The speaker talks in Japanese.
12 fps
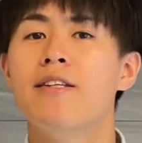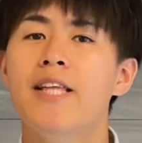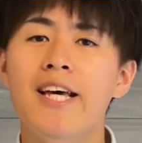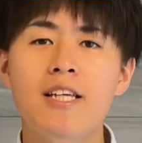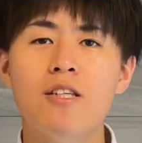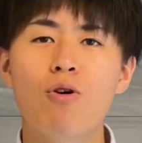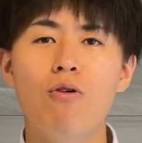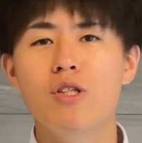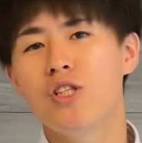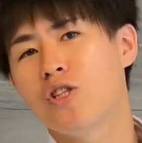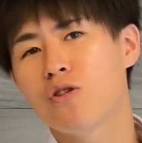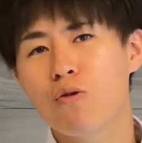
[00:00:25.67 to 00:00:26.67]
適当
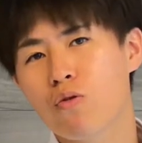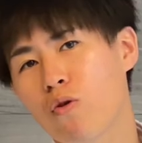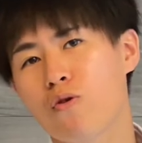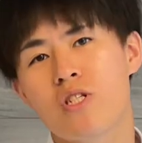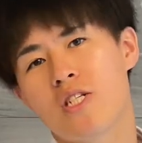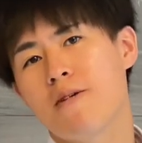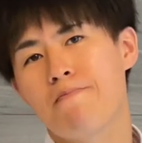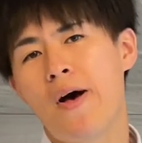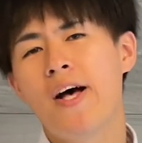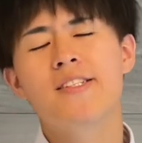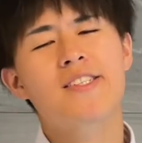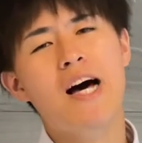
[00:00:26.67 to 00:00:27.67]
に仕事をし
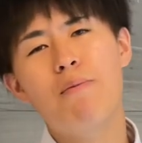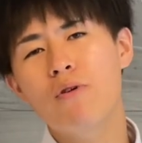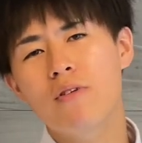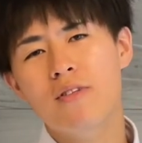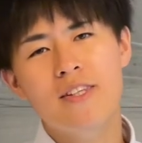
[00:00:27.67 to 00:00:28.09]
サボっ